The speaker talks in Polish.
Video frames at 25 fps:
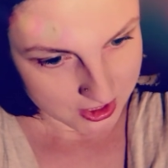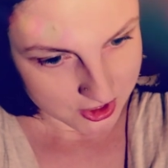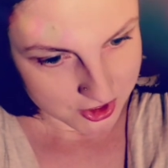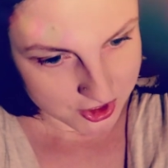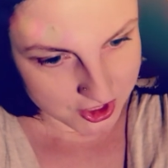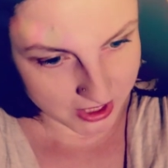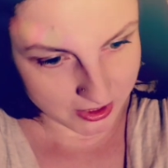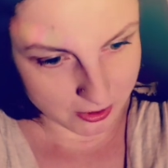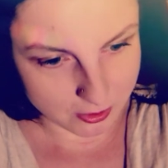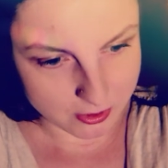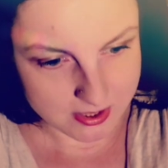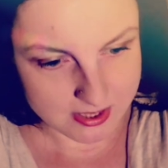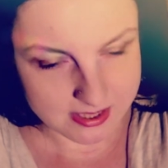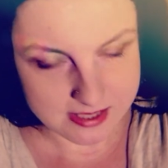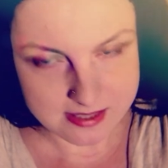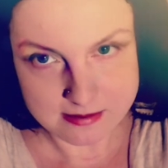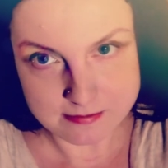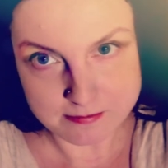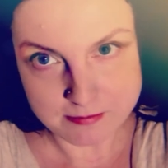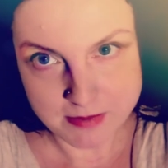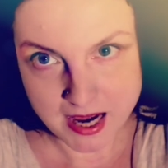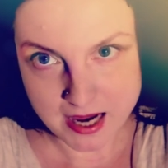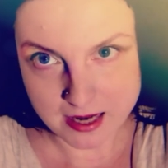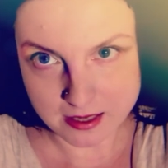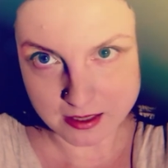Czego
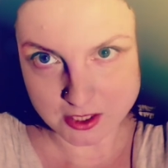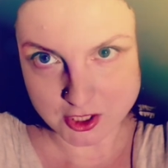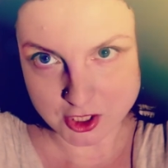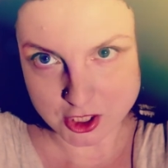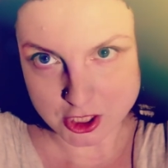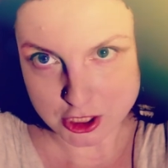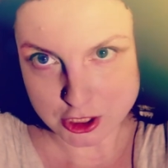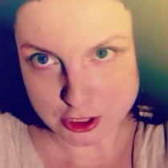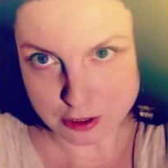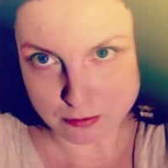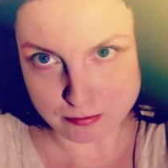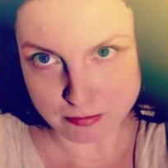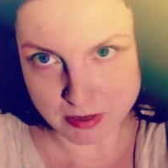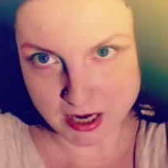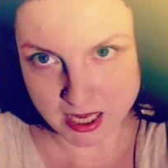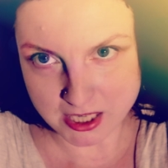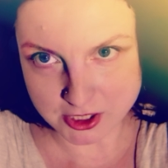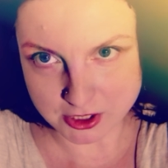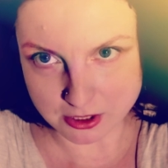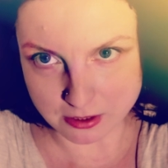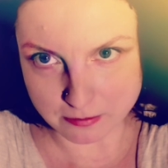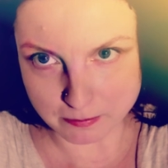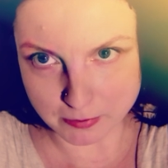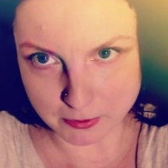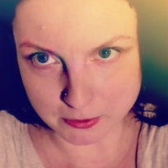smarczysz,
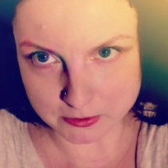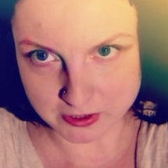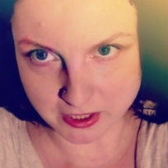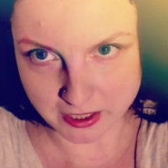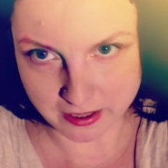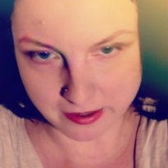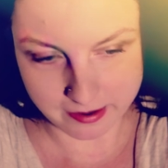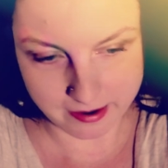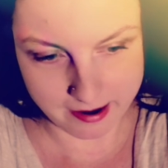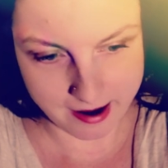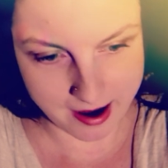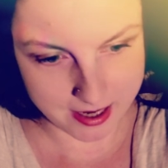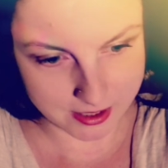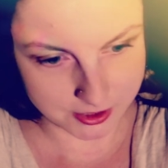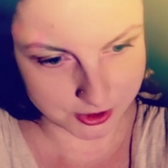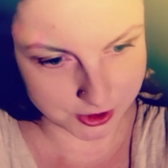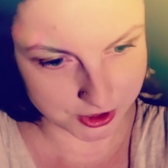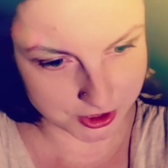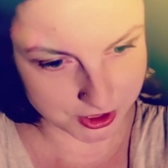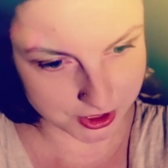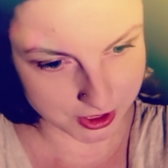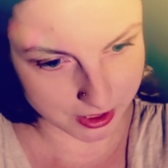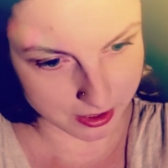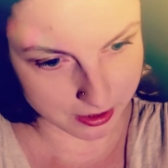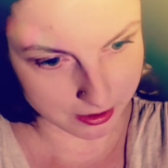obleśny
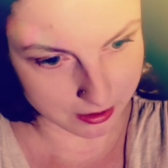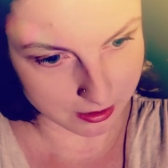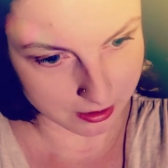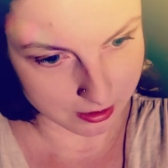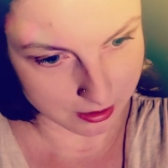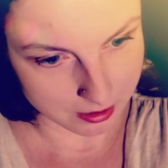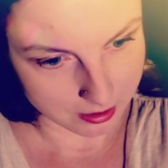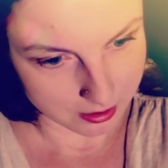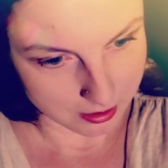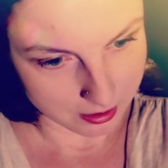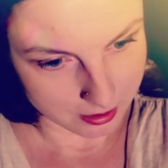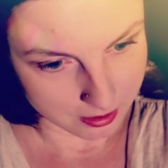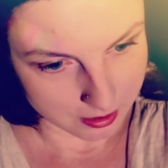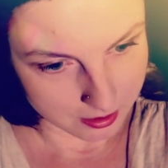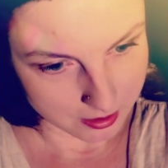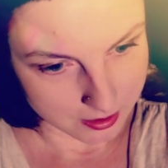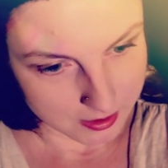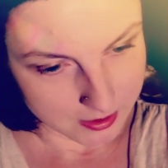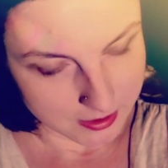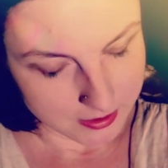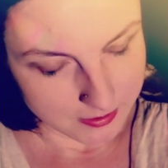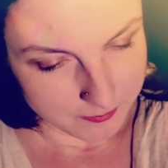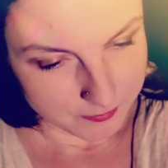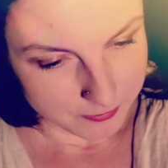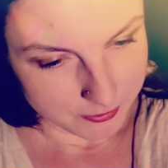poltergajście?
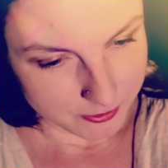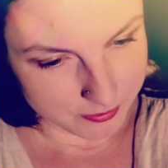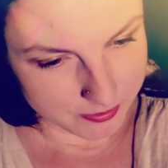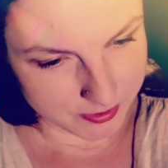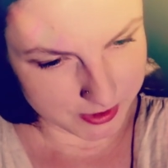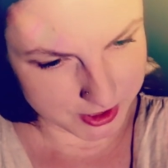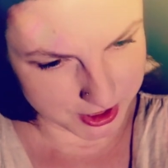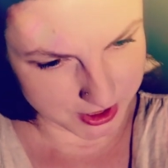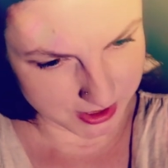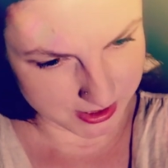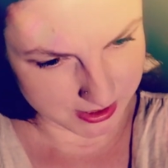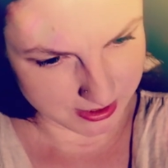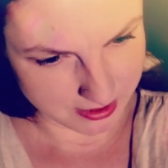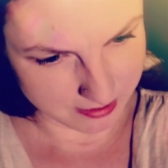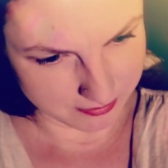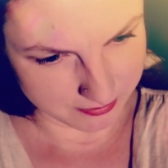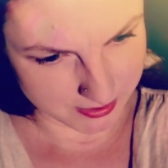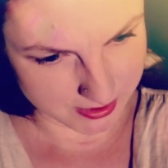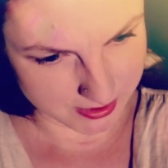Twarz dziecka w